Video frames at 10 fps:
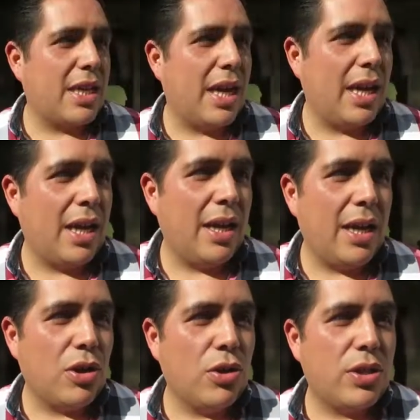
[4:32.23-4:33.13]
que
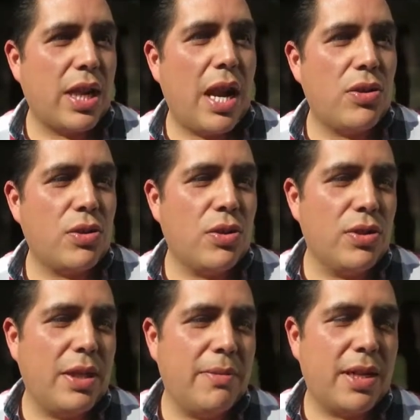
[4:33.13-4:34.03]
encontraron
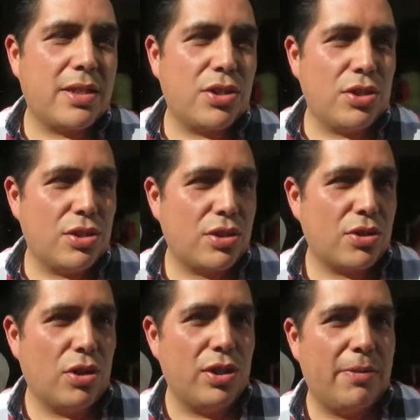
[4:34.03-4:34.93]
con,
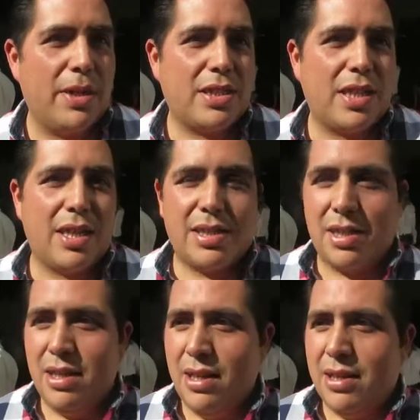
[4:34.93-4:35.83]
diversos, con
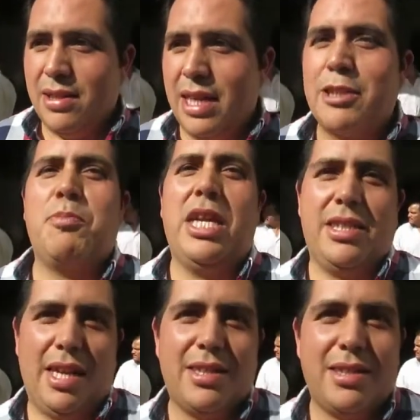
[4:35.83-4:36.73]
diversas
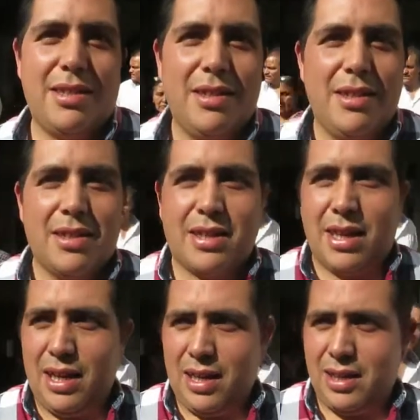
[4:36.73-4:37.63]
despensas
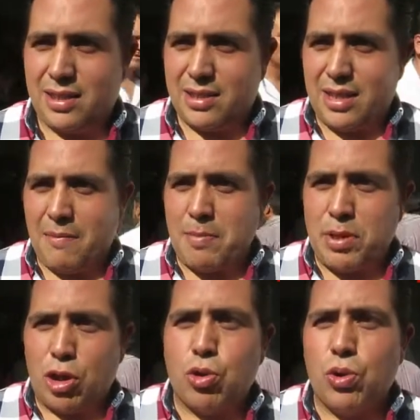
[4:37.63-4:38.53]
que estaban
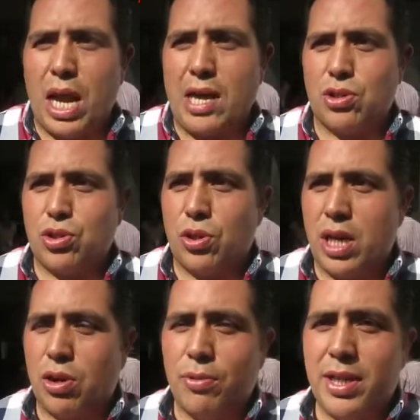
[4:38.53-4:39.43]
vinculados
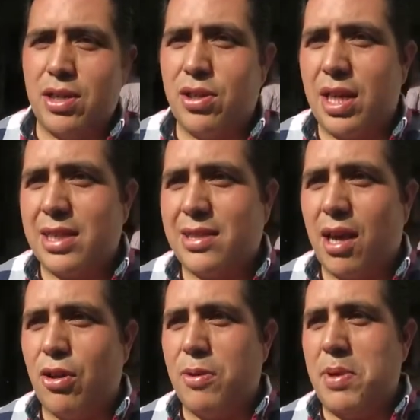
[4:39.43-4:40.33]
con el gobierno del
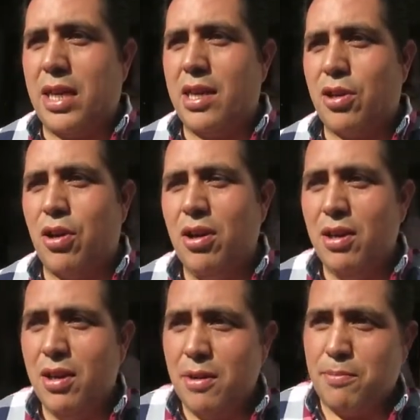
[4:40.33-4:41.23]
Estado de México,
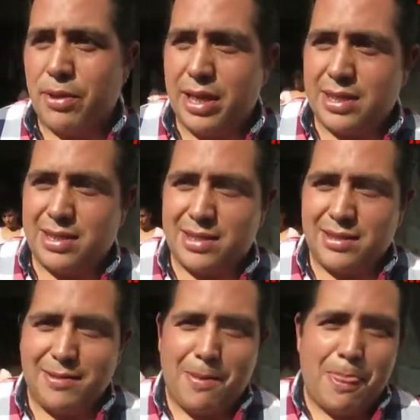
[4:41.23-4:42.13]
pues
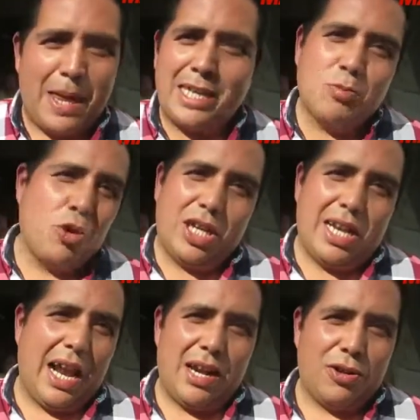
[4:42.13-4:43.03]
es muy
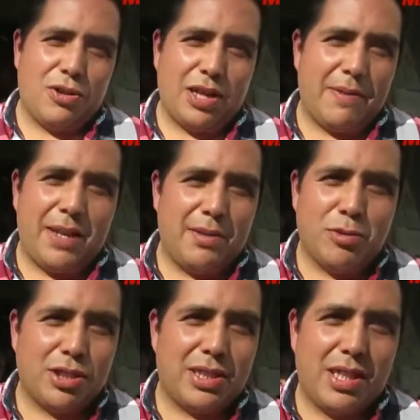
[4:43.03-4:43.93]
claro lo que
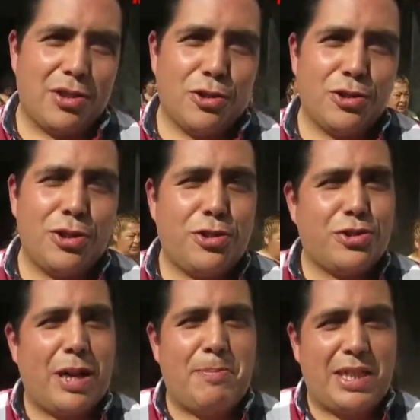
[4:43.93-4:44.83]
venimos diciendo
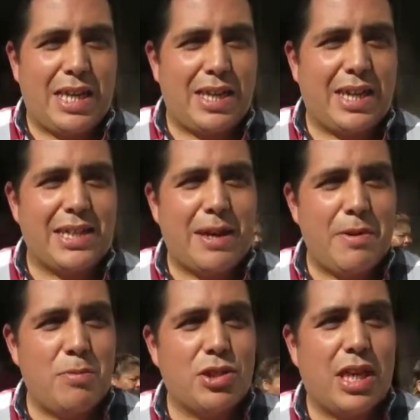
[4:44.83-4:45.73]
nosotros, a pesar de que
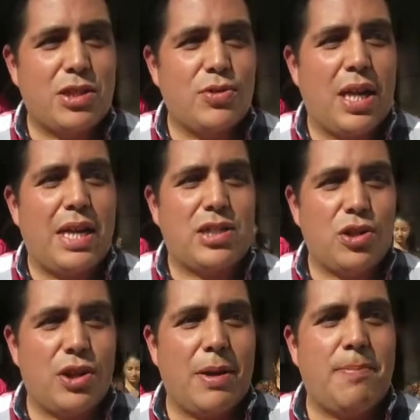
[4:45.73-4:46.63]
sabemos que es una
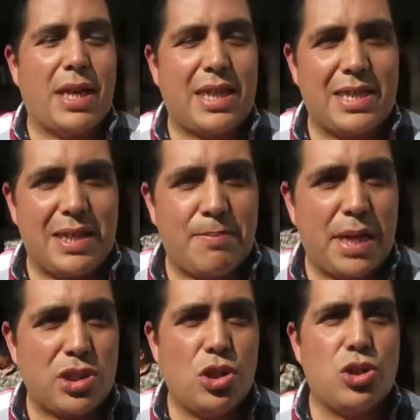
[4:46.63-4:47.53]
elección de
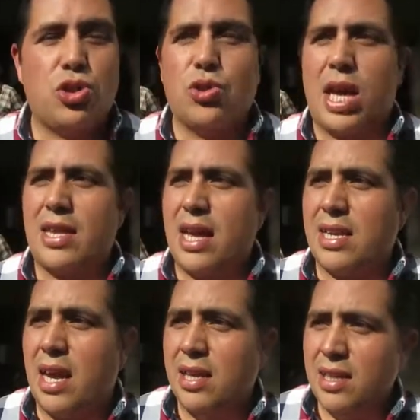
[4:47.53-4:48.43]
participación
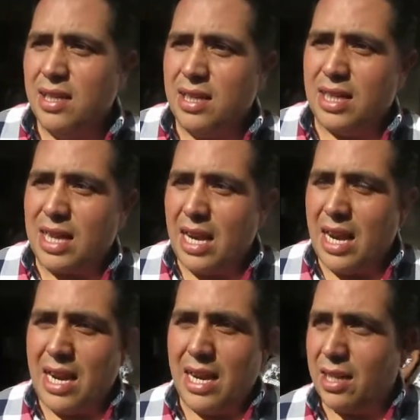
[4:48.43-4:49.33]
ciudadana y que
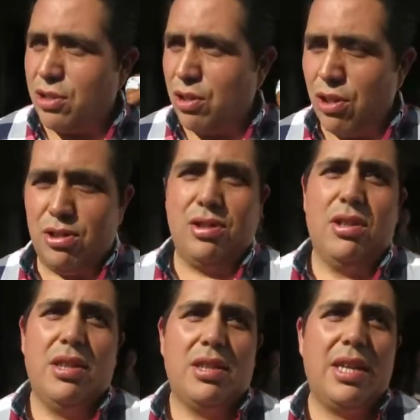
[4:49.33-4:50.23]
la elección
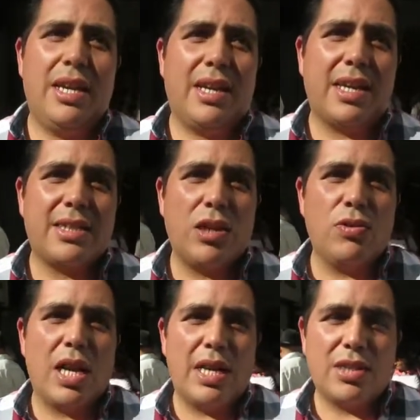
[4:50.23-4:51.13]
tiene que ser
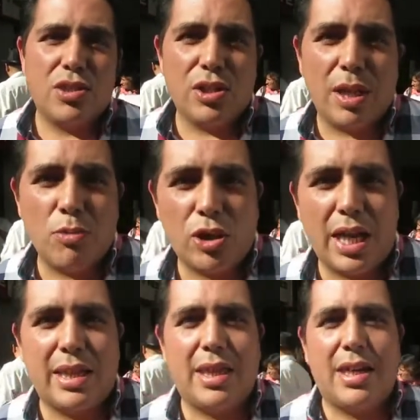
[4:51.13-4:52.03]
una elección
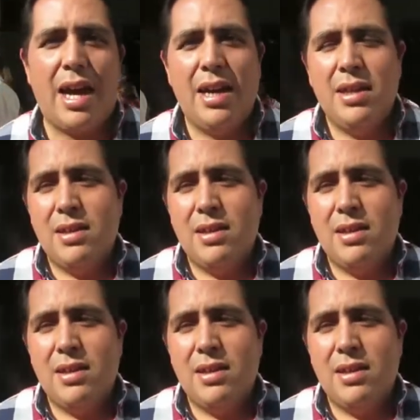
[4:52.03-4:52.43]
democrática,